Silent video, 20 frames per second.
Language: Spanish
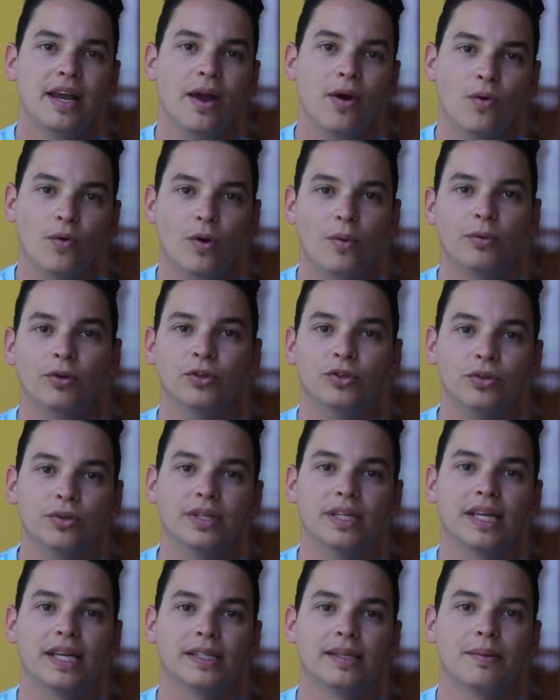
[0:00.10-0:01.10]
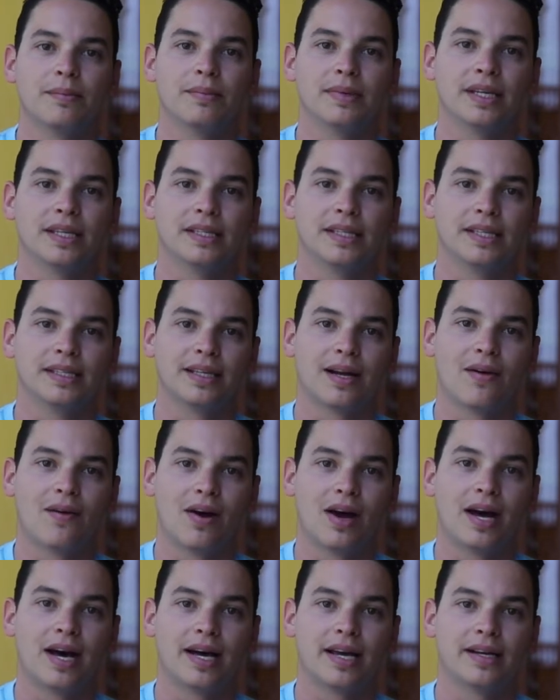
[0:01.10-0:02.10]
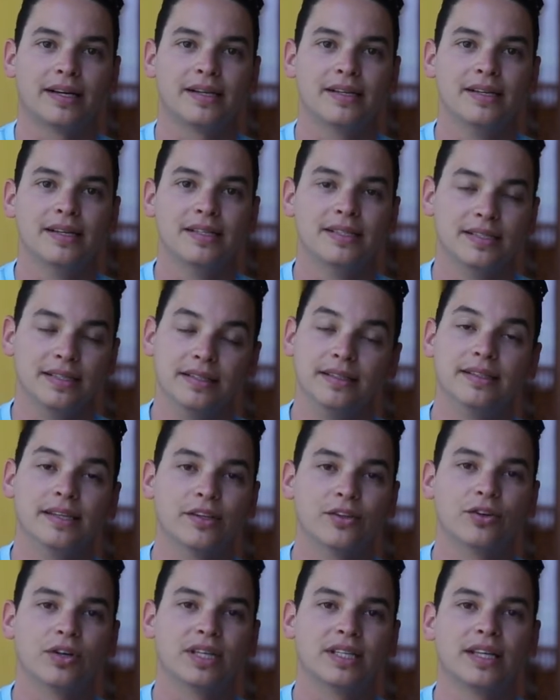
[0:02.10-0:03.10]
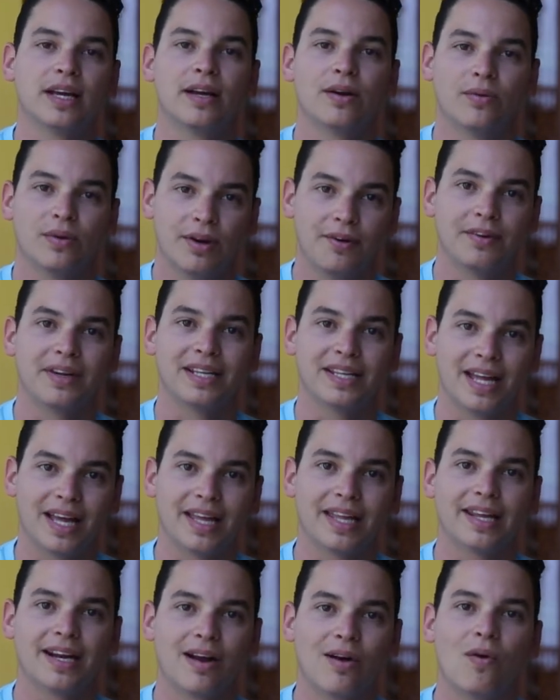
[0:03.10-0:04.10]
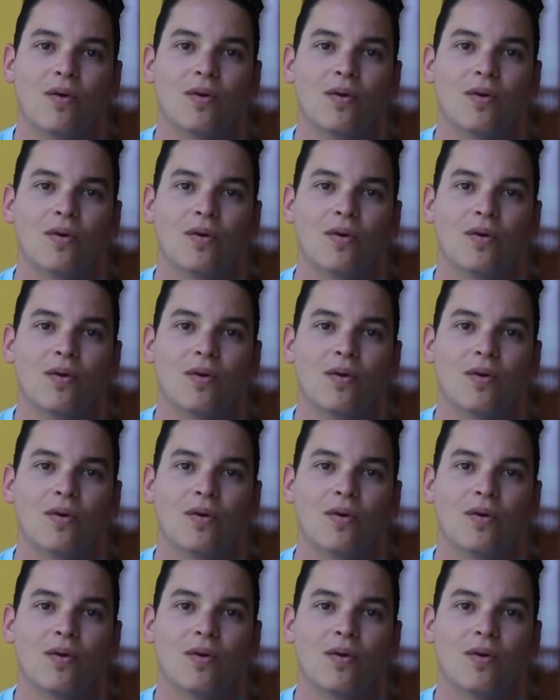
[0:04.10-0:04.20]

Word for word: Es una oportunidad también de trabajar sintiendo que estás en una verdadera